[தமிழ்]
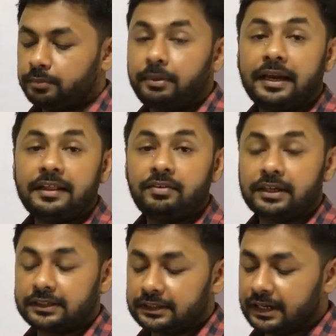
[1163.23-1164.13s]
மேலதிய
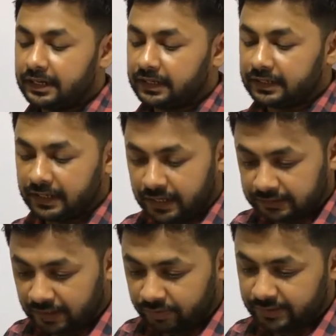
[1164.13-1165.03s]
விளக்கத்துக்காக நாங்கள்
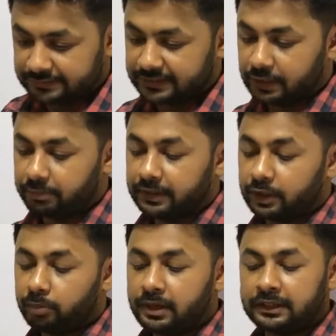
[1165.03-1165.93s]
நான்காவது ஆன்சரையும்
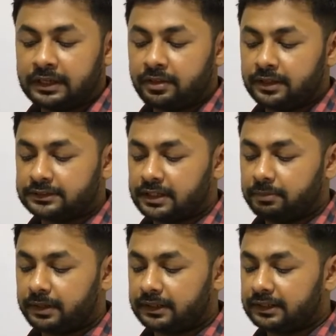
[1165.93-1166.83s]
பார்க்குறோம் நான்காவது
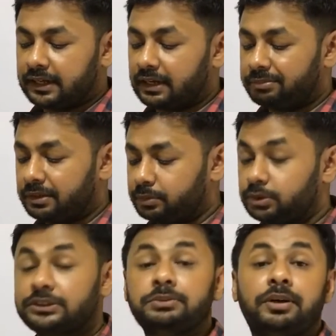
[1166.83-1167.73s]
ஆன்சரில் பாருங்கள் கரப்பான்
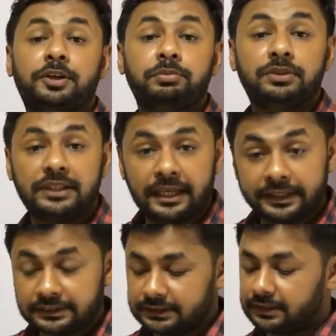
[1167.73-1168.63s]
பூச்சி மற்றும்
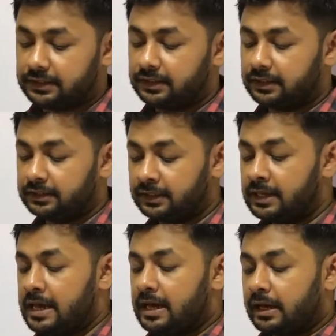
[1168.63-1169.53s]
தேன் சிட்டு இருக்குது
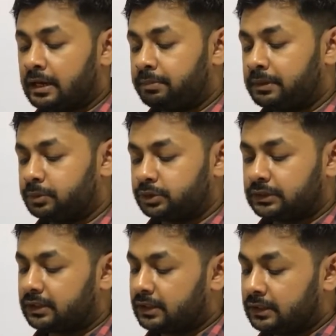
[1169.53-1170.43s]
கரப்பான்
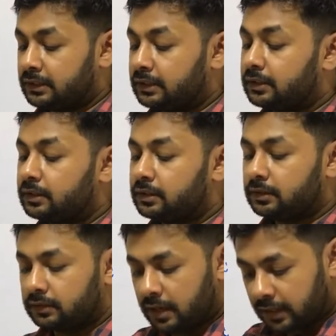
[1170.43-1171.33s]
பூச்சின்றது
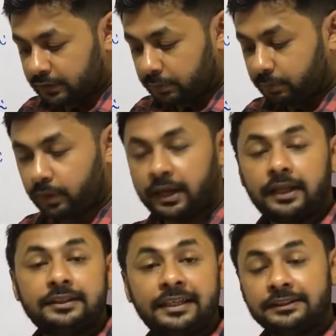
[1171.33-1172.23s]
ஆத்திரப்போடா
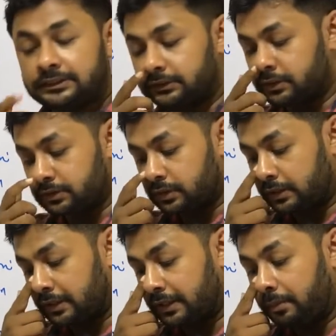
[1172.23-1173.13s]
தேன் சிட்டுன்று
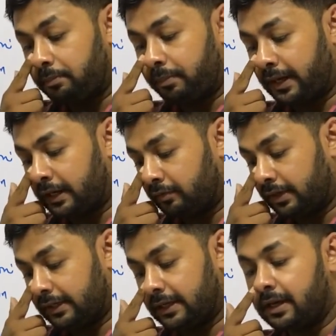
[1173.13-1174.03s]
சொல்கிறது
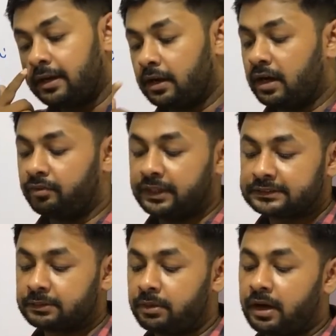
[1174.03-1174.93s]
பறவைகள்
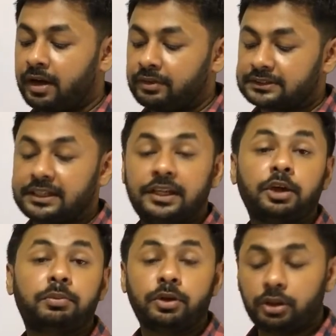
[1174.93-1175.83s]
ஆவேஸ் ஆவேஸில்
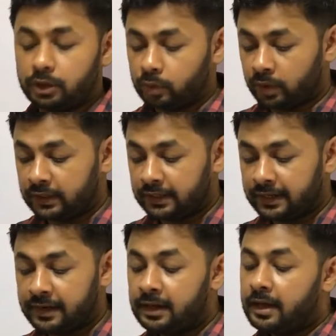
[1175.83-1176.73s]
இருக்க போகிறது
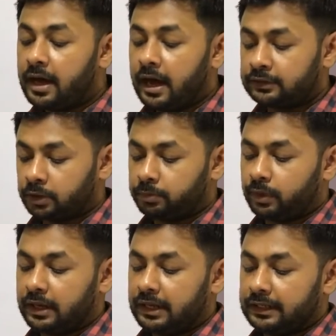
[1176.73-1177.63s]
நுரையீரல்
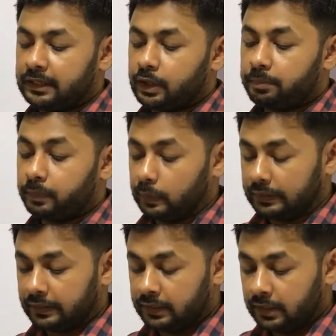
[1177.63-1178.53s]
ஆத்திரப்போடாவில் இருக்க
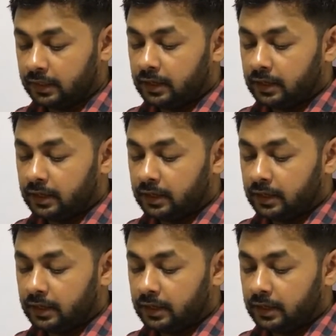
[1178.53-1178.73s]
போகிறது